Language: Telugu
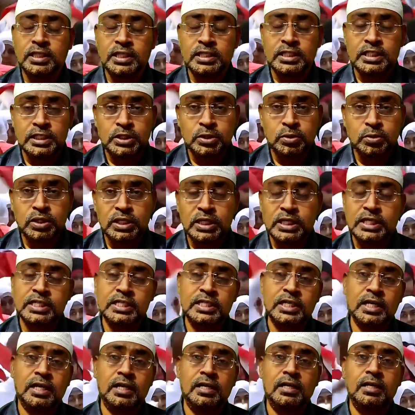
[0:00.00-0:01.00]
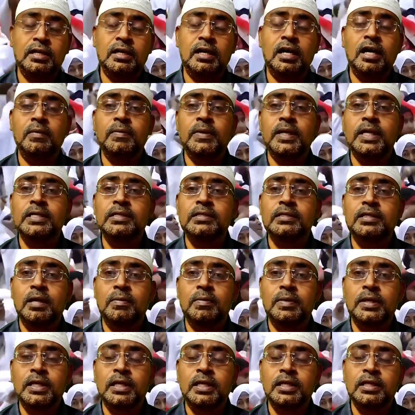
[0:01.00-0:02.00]
సతజిదుని ఇన్షా అల్లాహ్ మిన
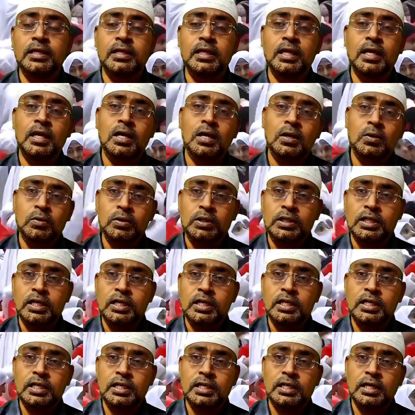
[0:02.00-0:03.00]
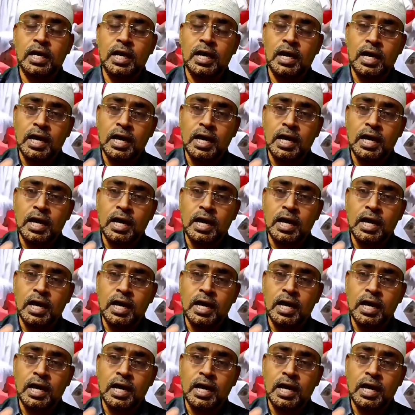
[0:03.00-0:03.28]
సాబిరీన్ ఓ తండ్రి